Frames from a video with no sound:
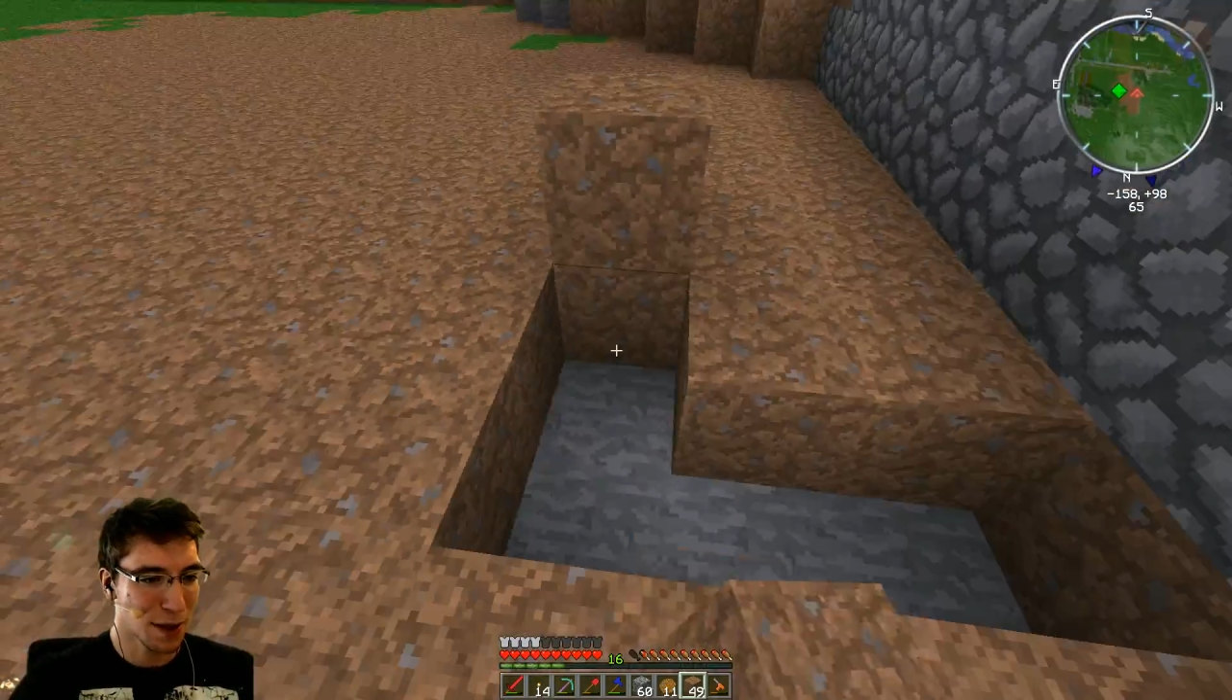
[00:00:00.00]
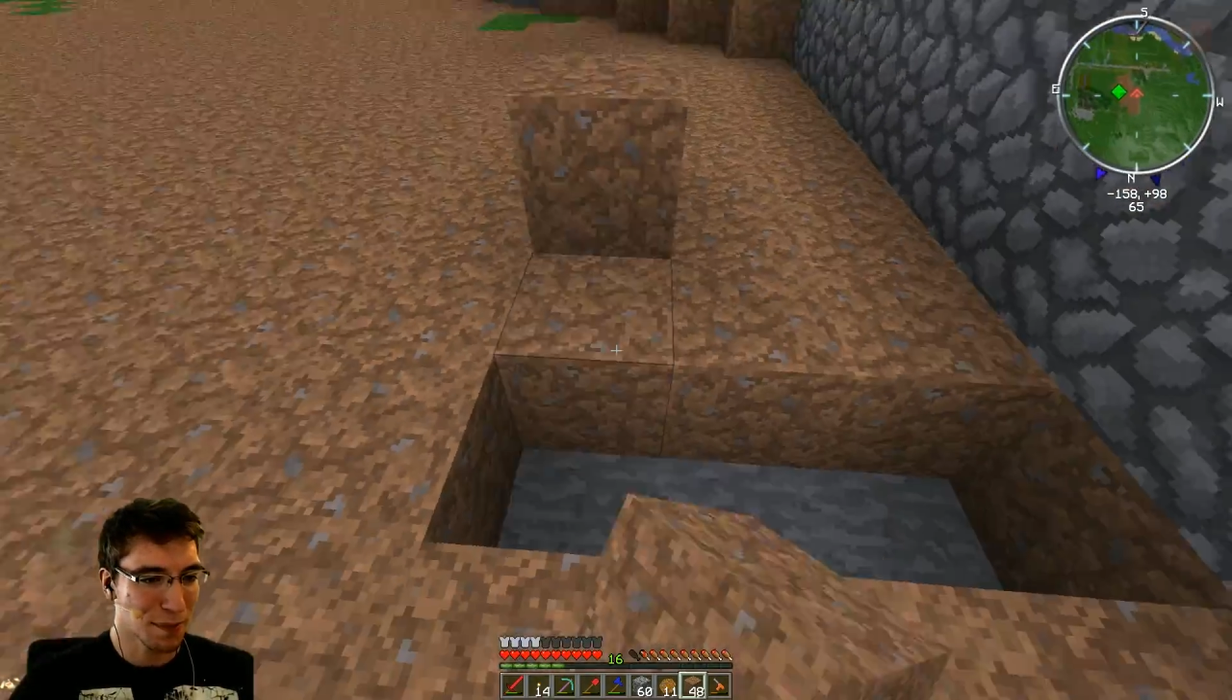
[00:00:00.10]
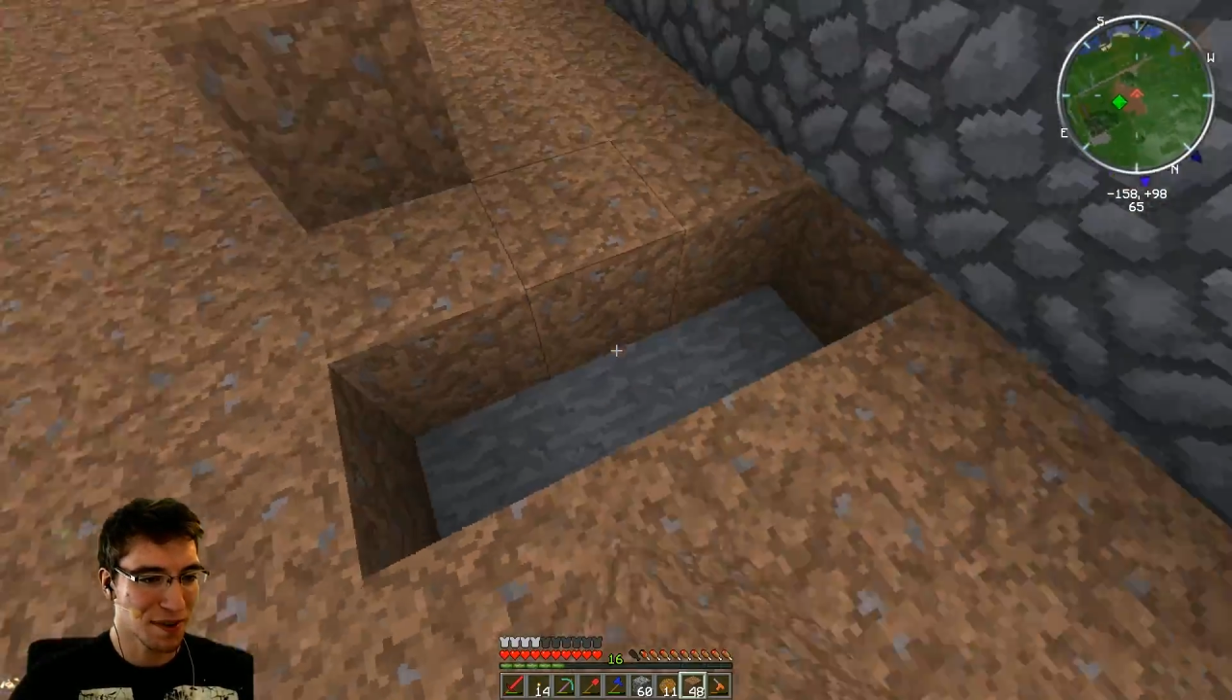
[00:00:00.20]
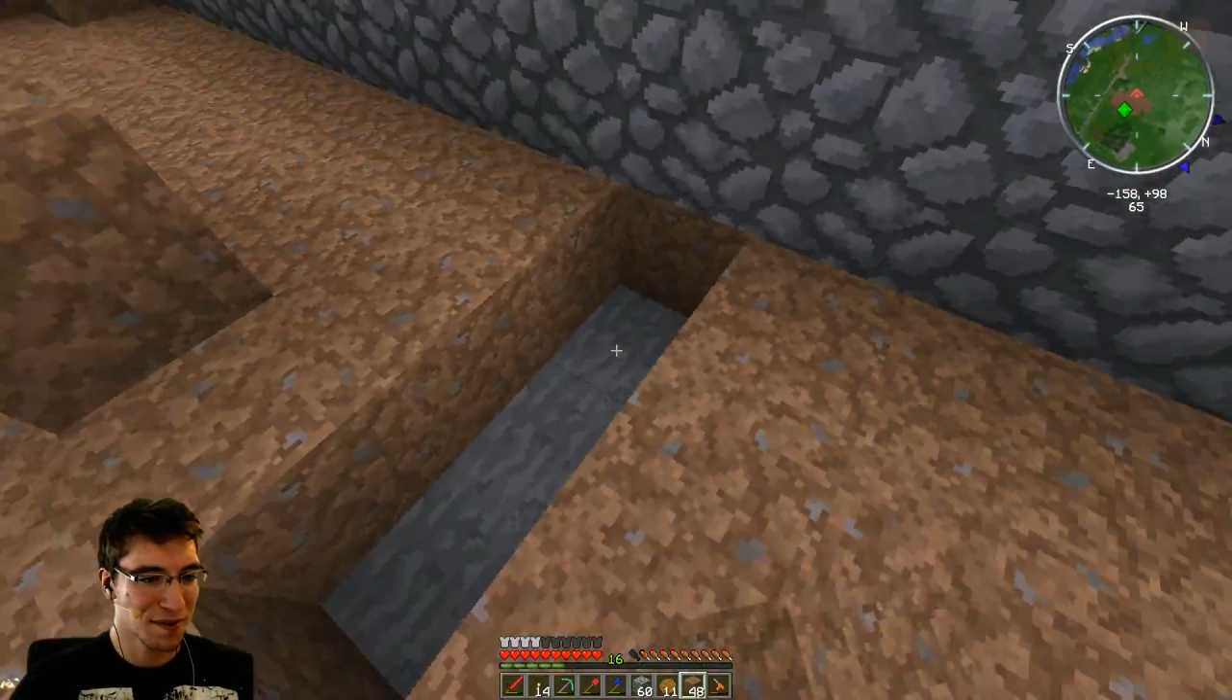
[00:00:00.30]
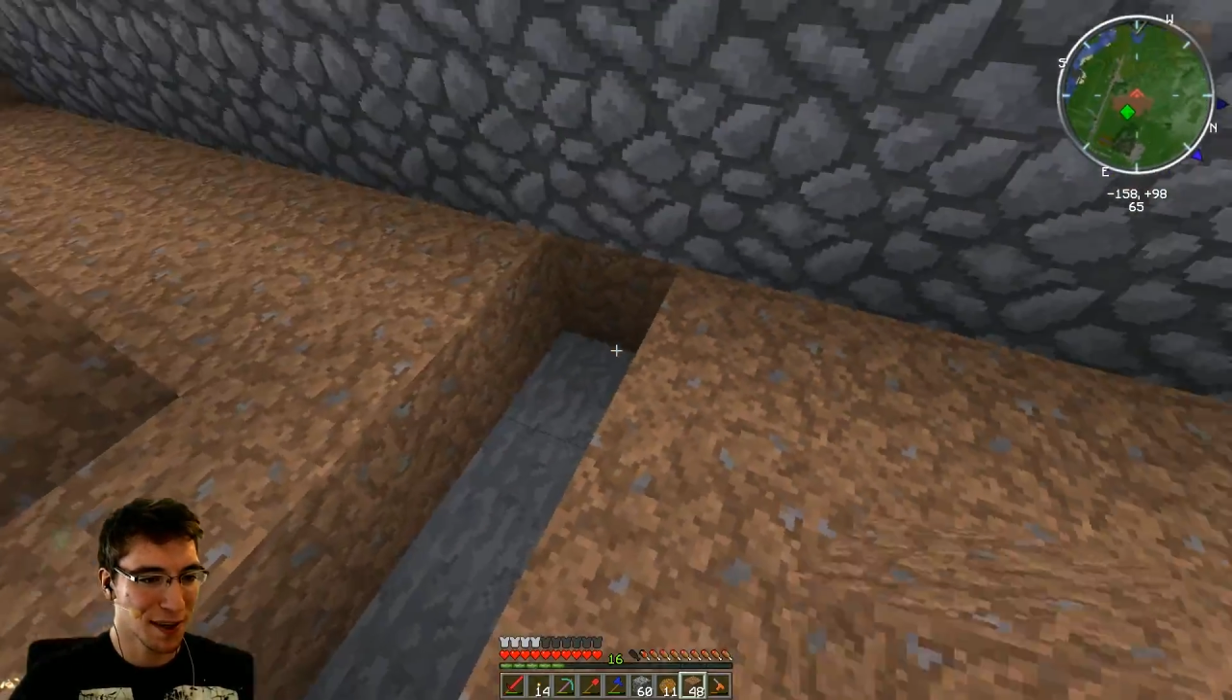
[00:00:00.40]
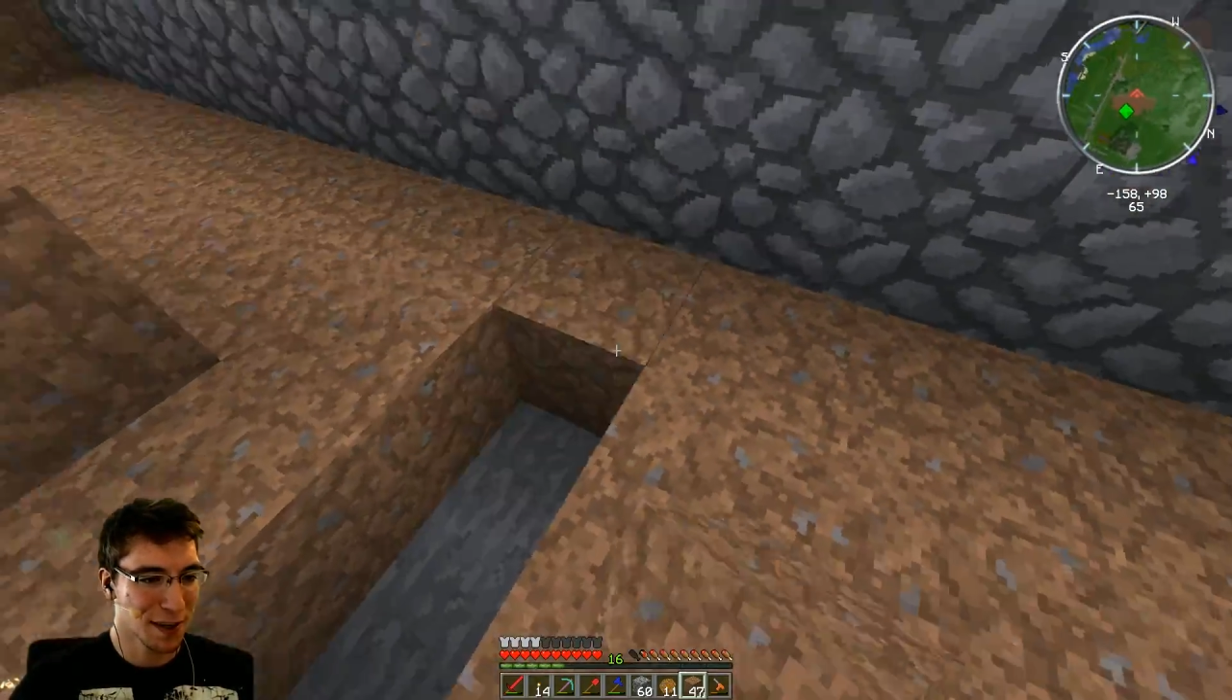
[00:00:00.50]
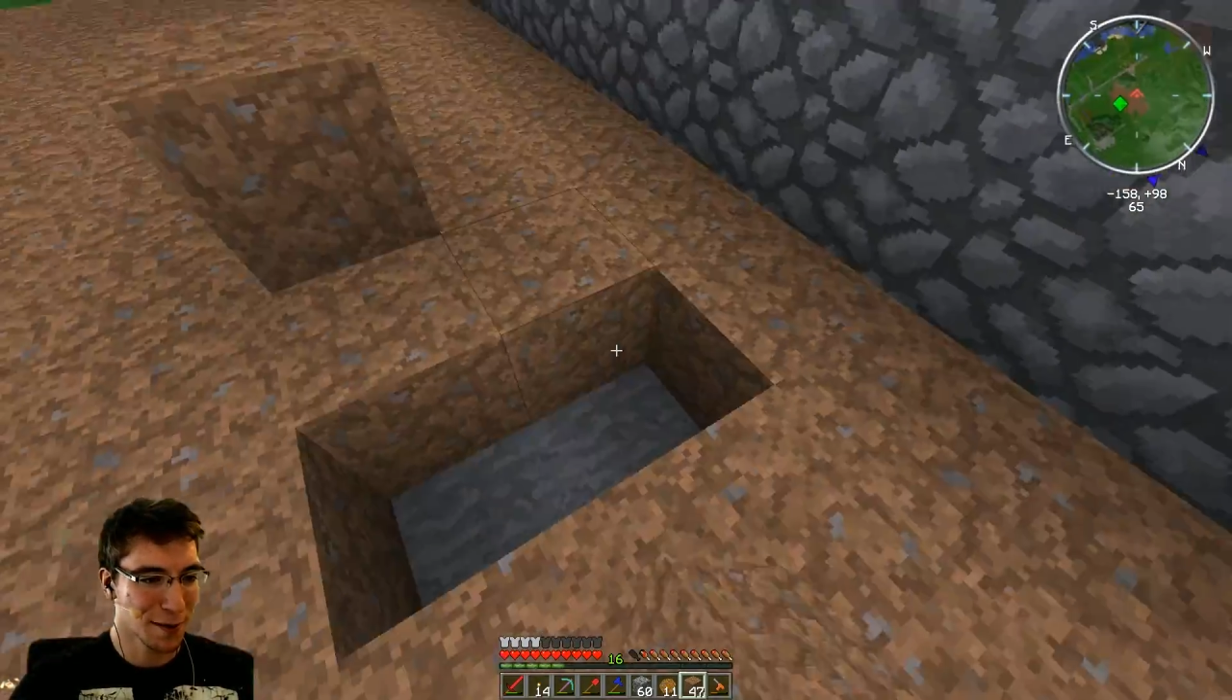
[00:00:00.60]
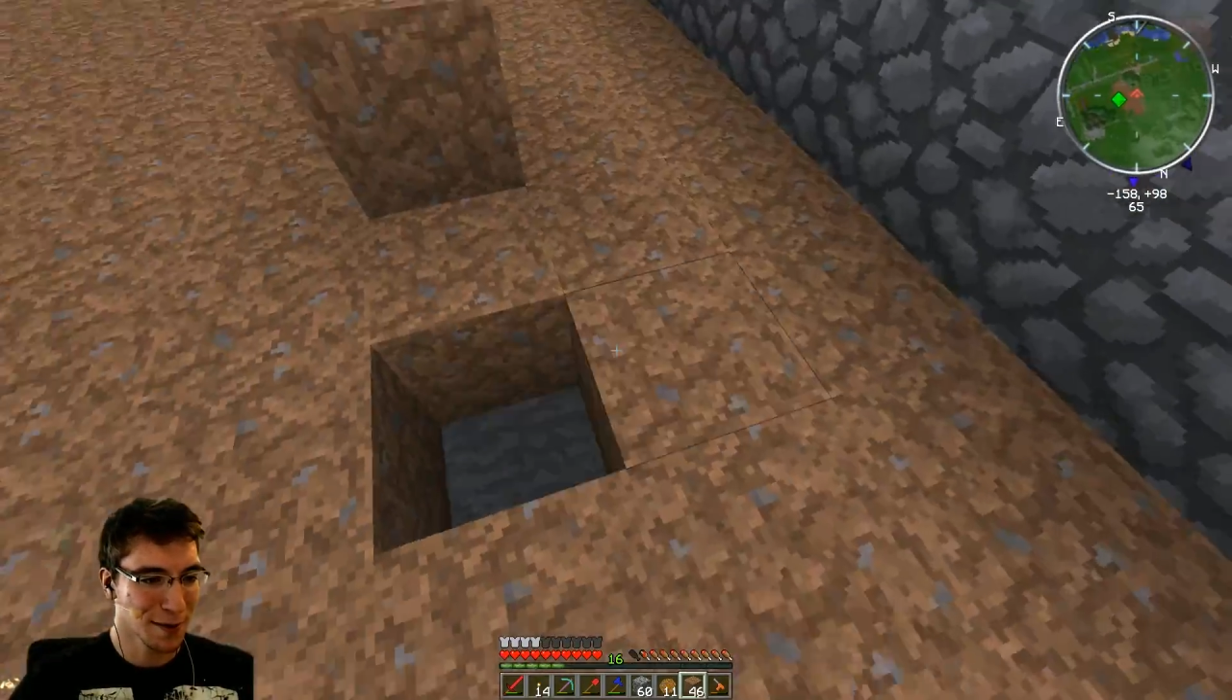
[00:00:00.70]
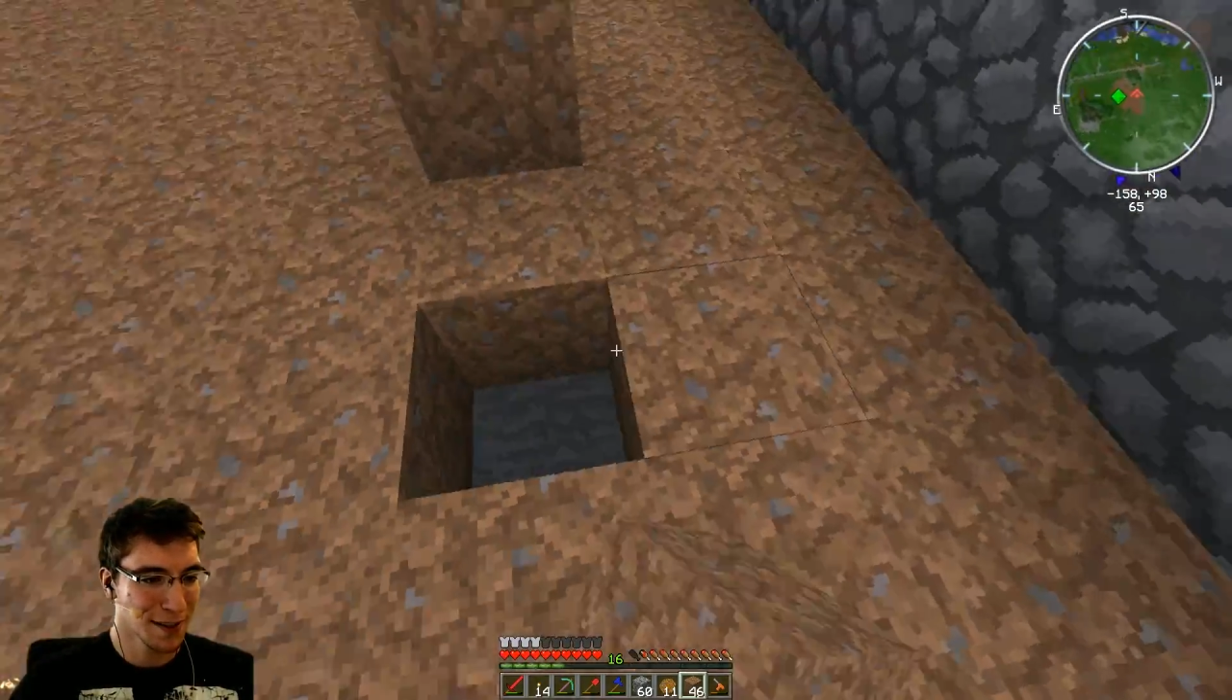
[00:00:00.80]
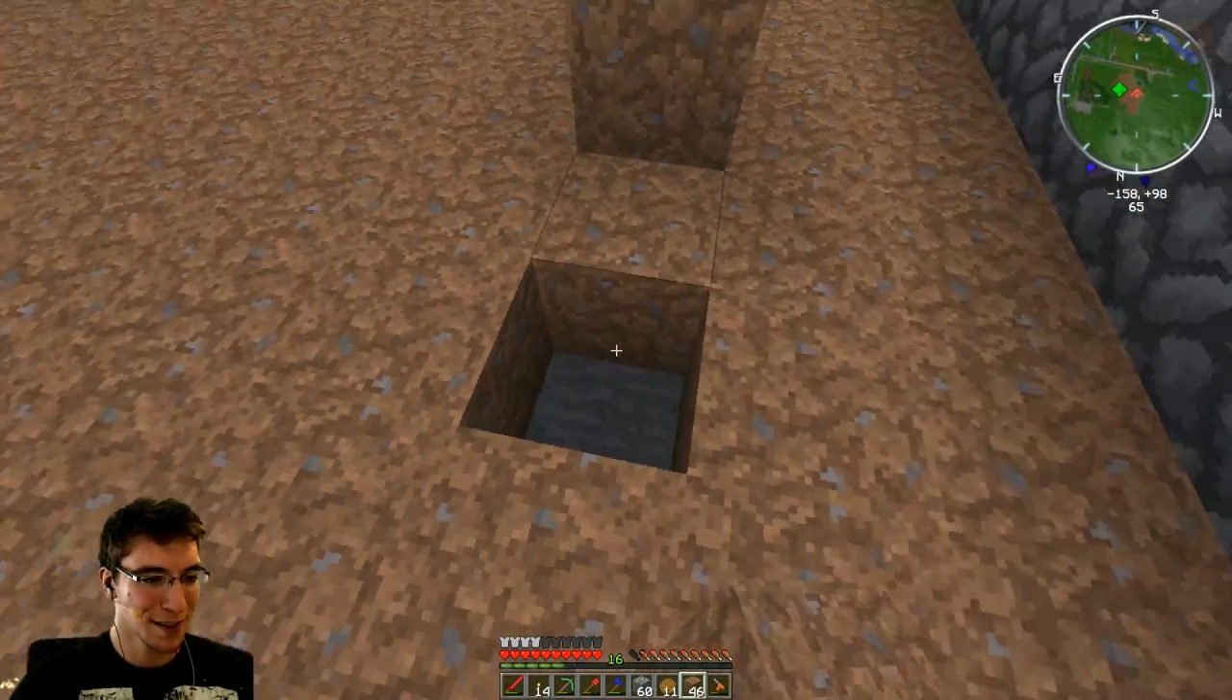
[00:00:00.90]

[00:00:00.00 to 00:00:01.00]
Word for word: abgefahren aus.